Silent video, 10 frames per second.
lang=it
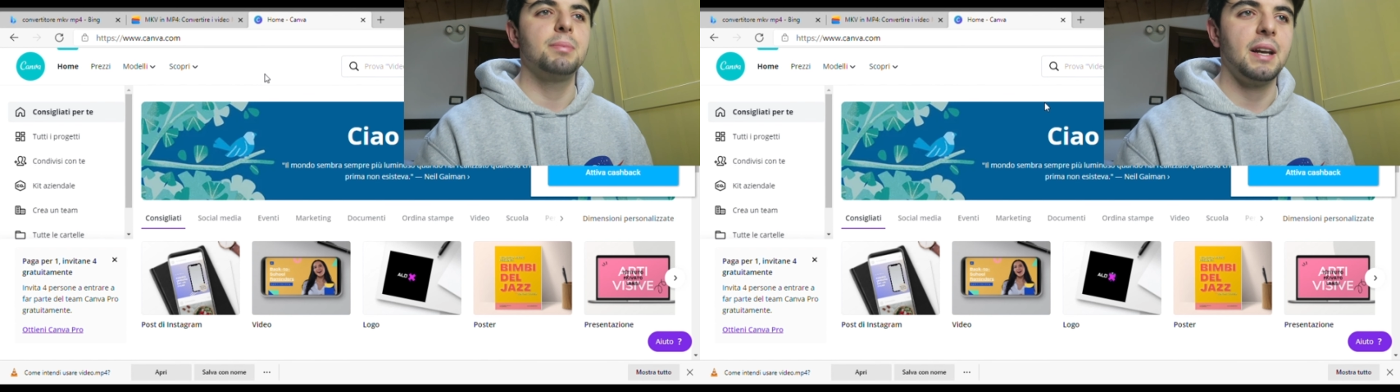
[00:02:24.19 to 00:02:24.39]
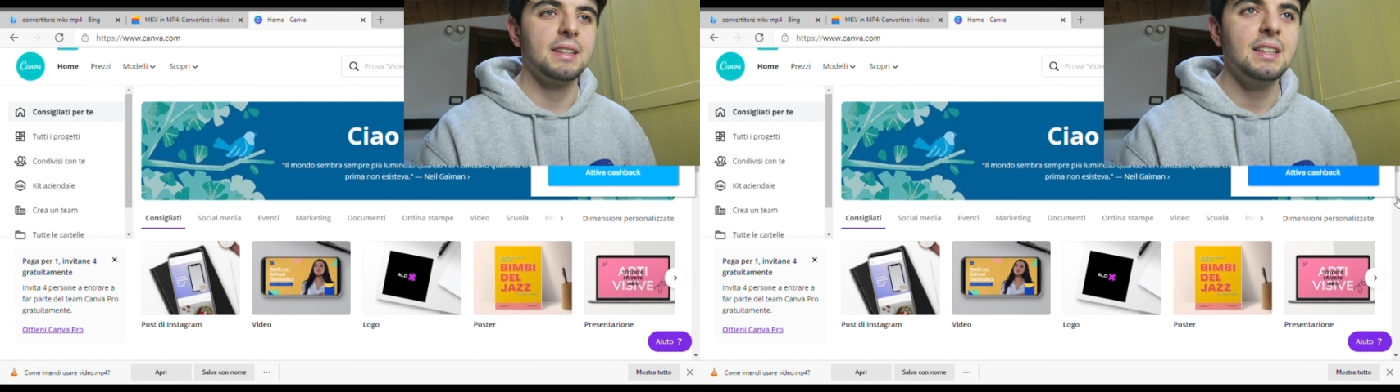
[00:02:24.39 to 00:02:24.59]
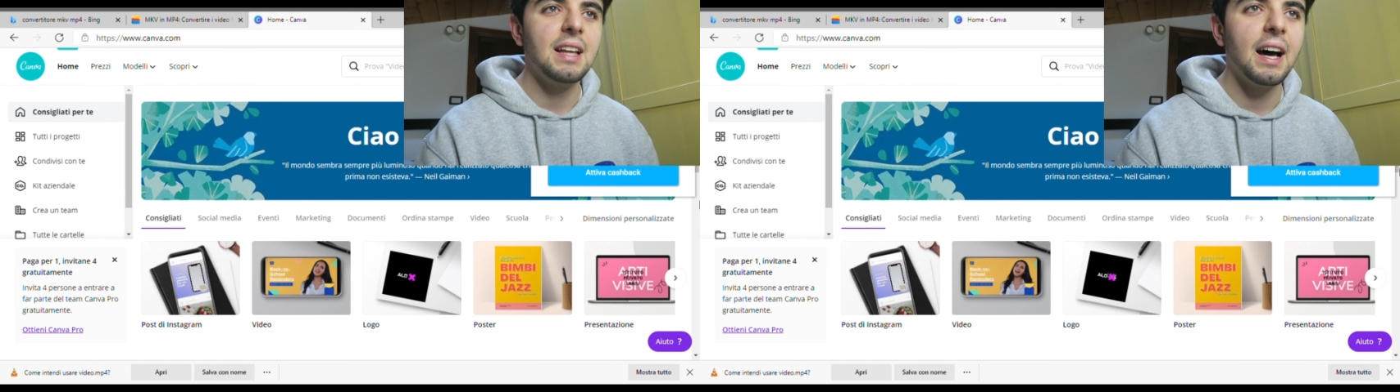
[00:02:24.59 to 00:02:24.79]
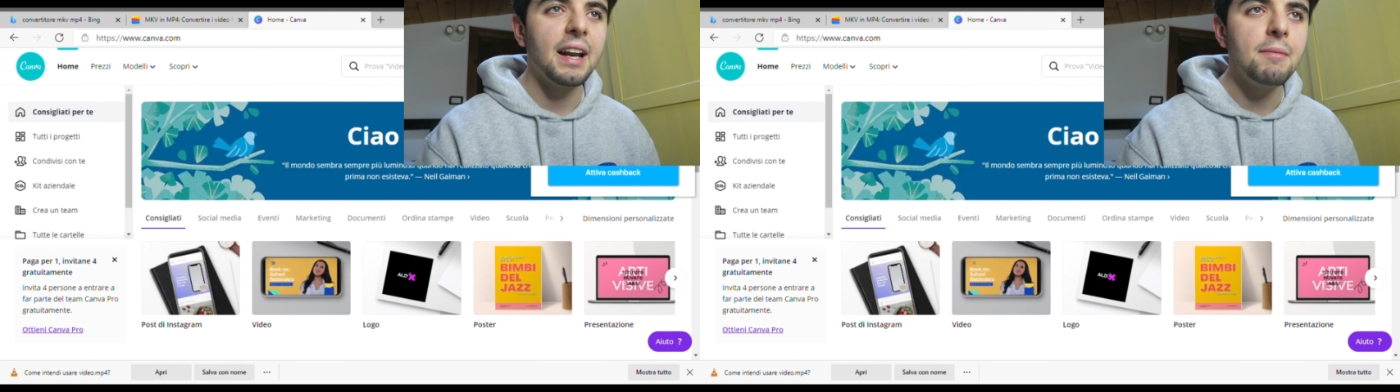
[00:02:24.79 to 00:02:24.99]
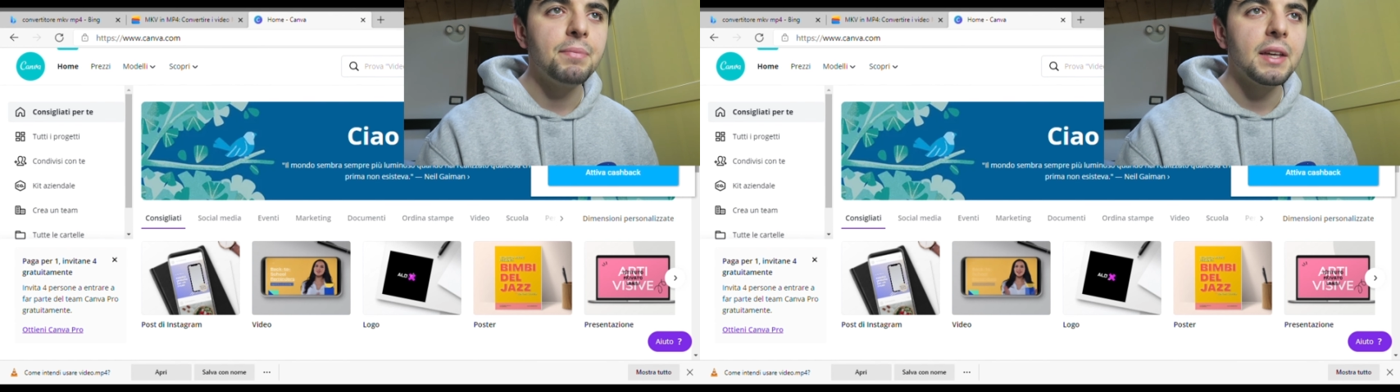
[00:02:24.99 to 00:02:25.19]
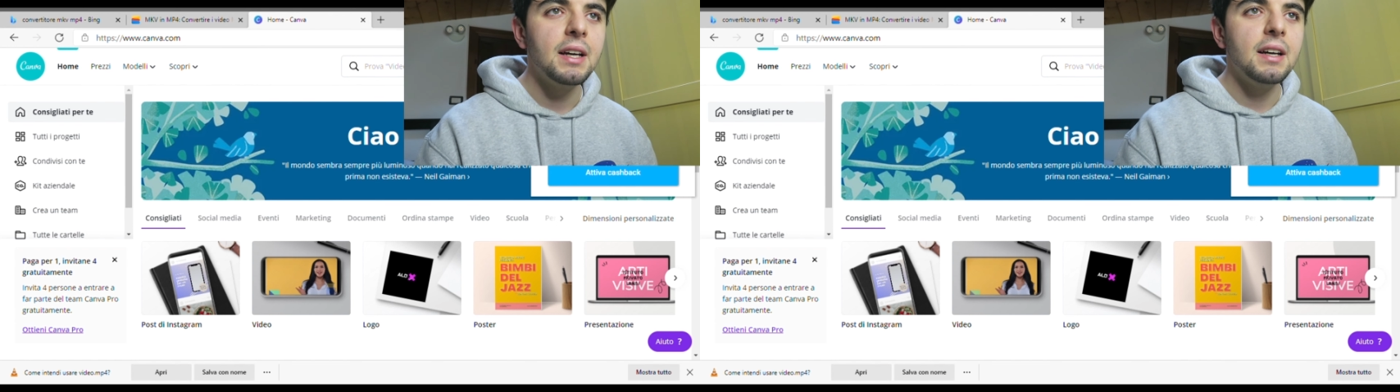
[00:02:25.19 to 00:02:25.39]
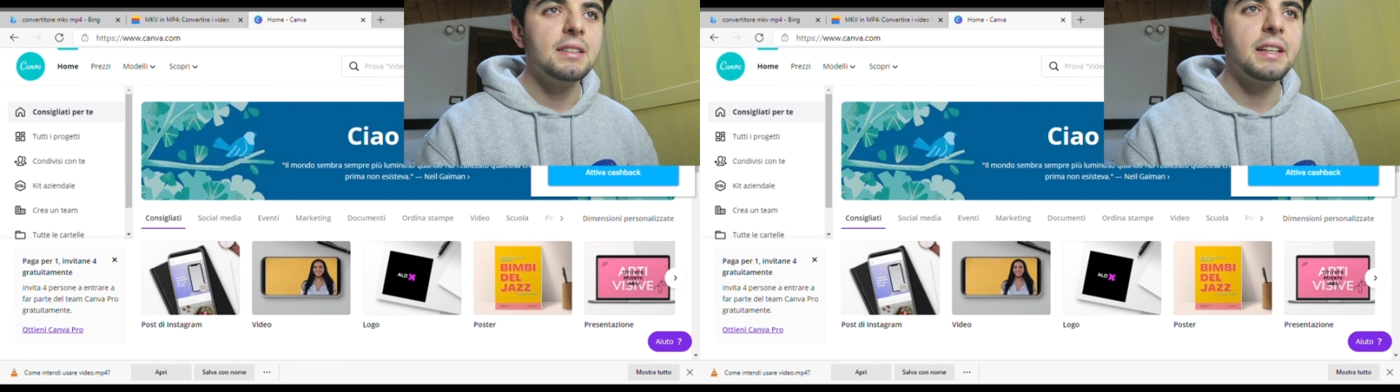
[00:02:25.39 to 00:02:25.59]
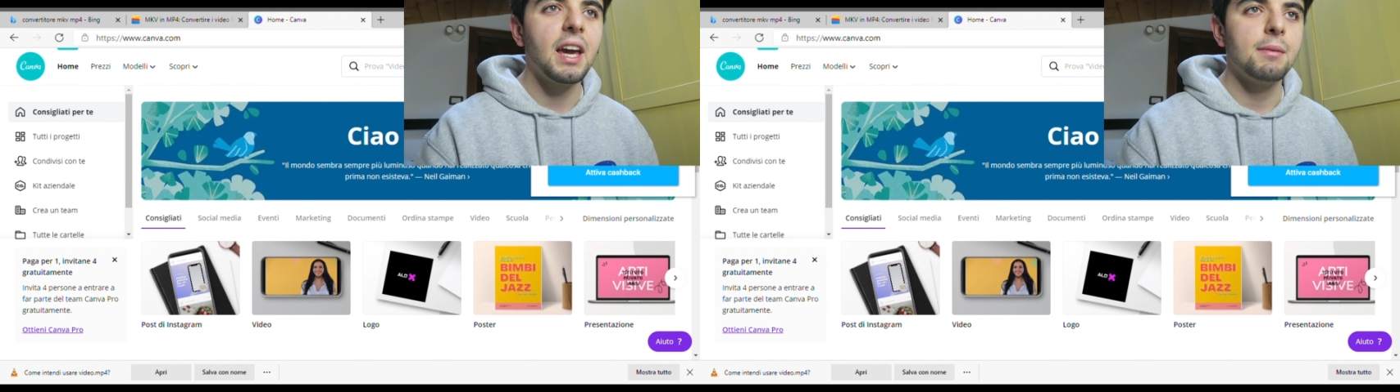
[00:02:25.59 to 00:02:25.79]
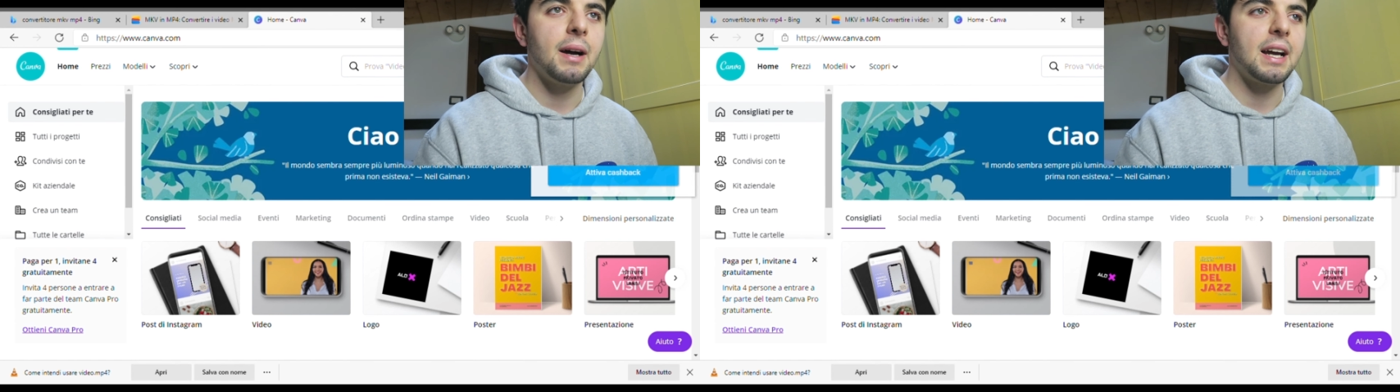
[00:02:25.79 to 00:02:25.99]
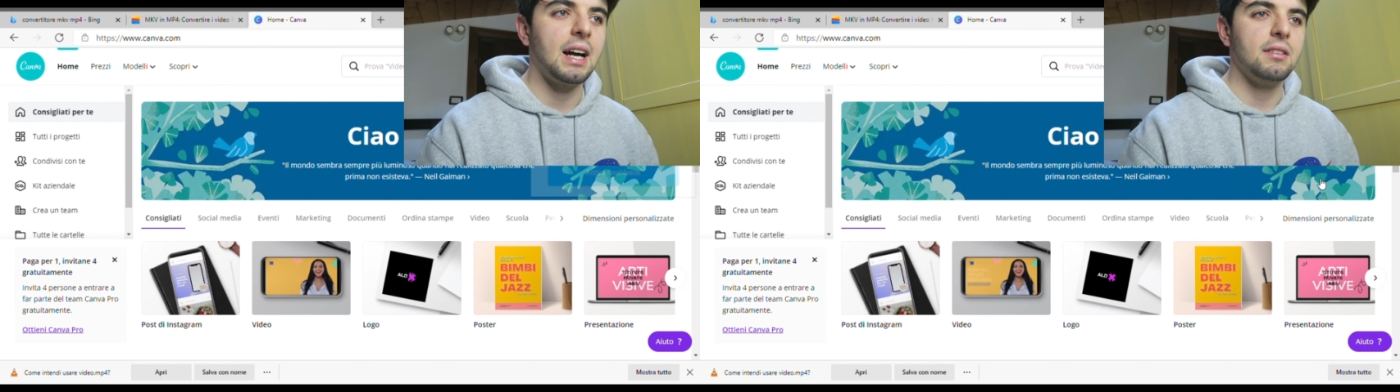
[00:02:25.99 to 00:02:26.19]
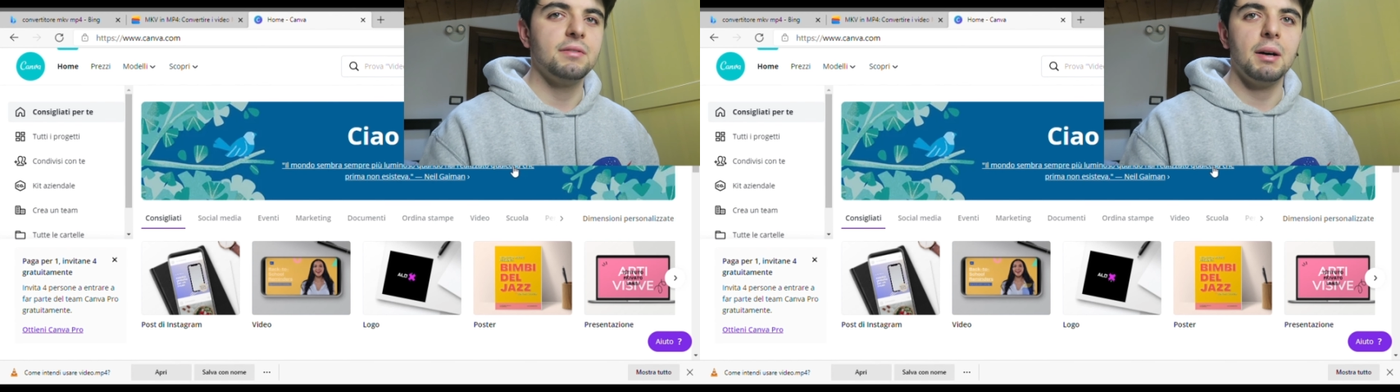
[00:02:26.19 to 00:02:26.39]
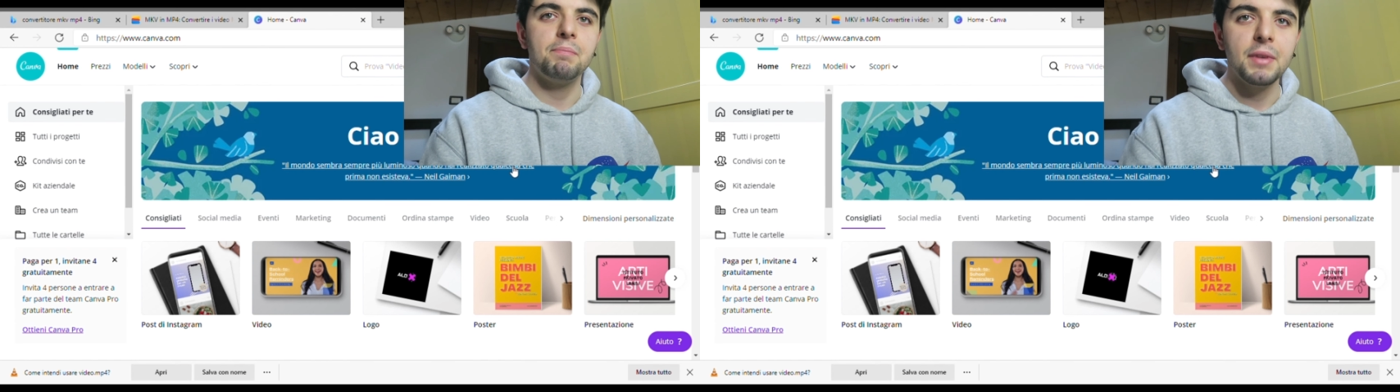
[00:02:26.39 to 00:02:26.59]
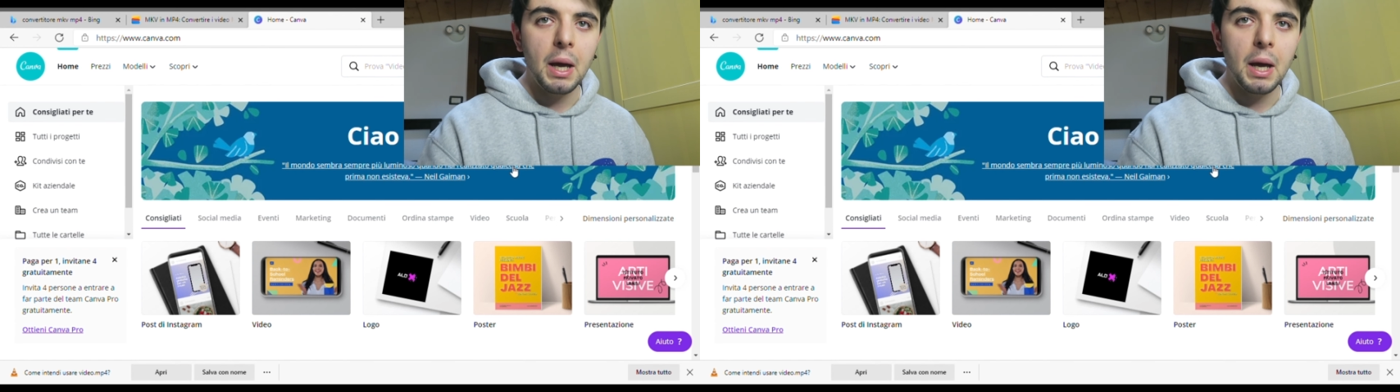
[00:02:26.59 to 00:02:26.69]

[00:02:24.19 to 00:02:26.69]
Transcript: per editare, si chiama Canva.